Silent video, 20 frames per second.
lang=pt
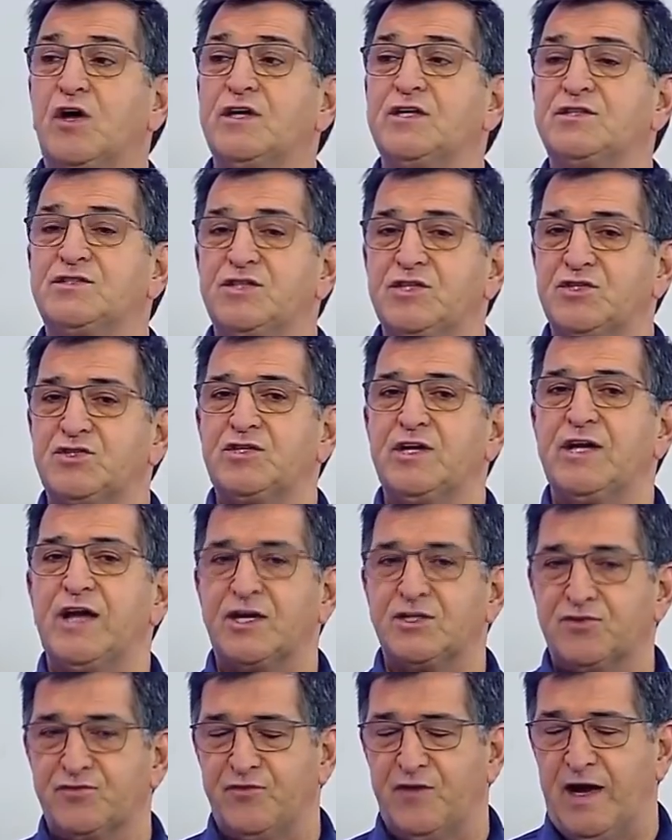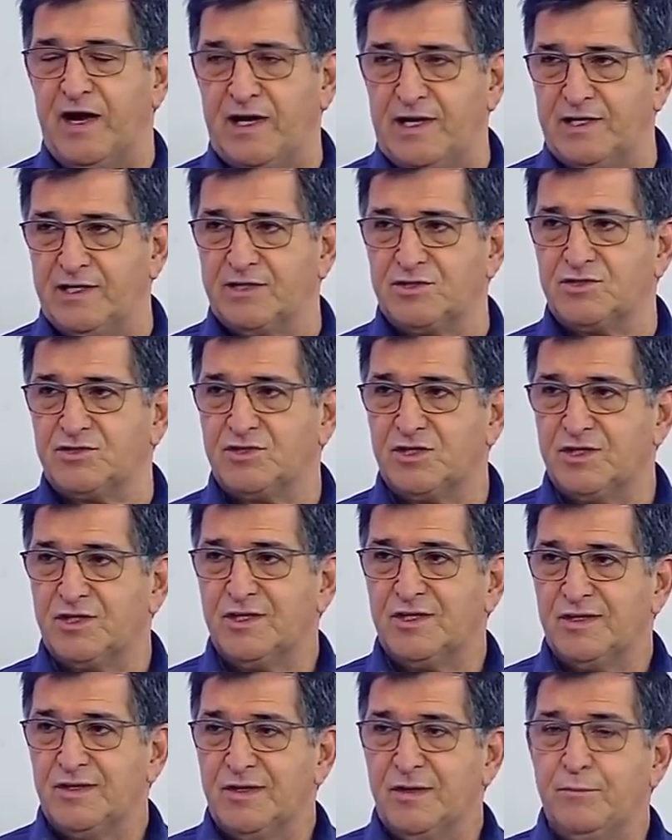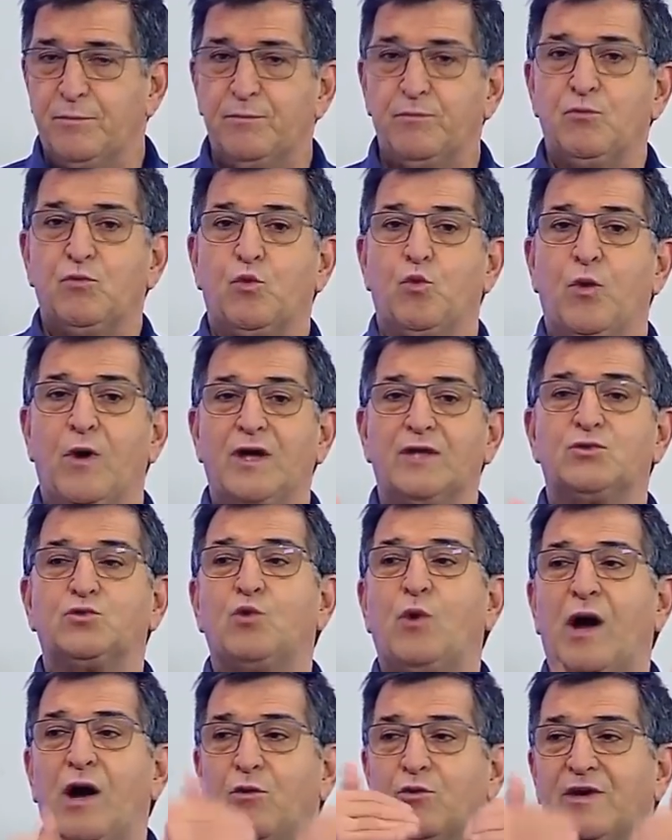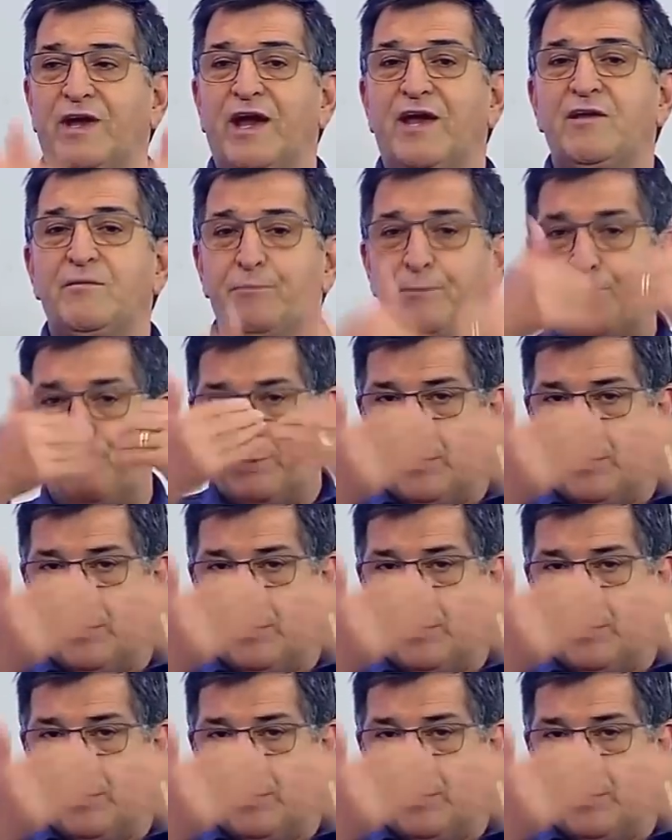Só existem as falhas quando alguém